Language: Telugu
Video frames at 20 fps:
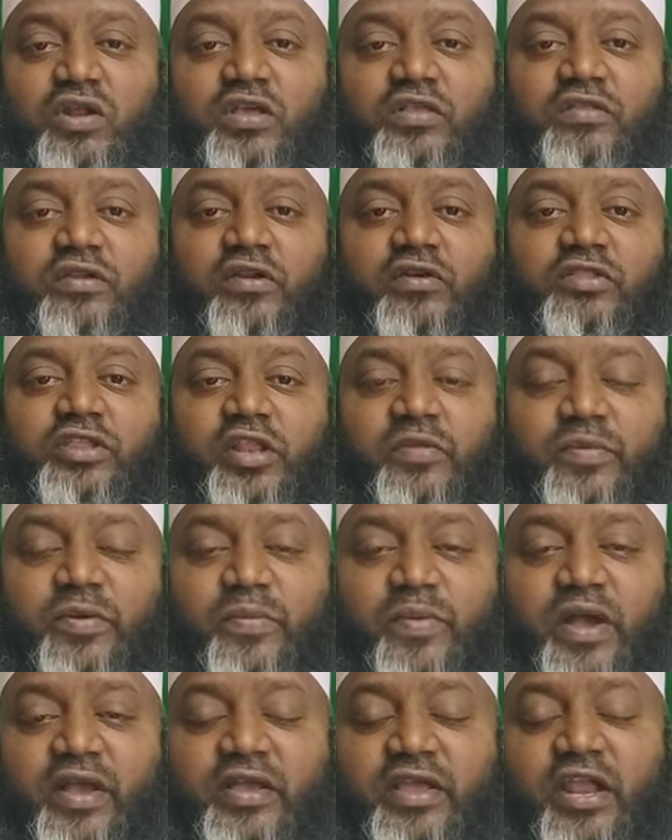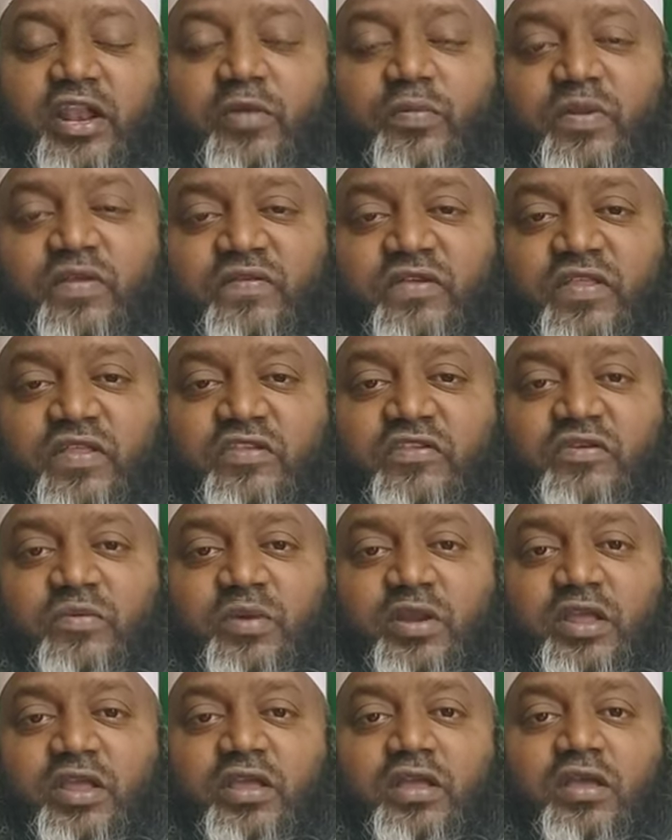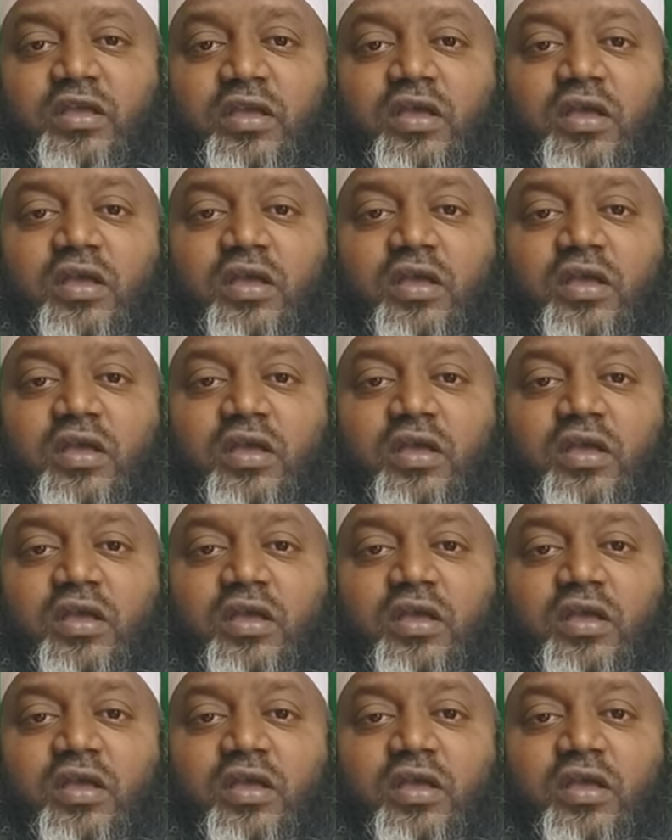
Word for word: కూడా ఇతరులకు తెలిపే భాగ్యాన్ని ప్రసాదించమని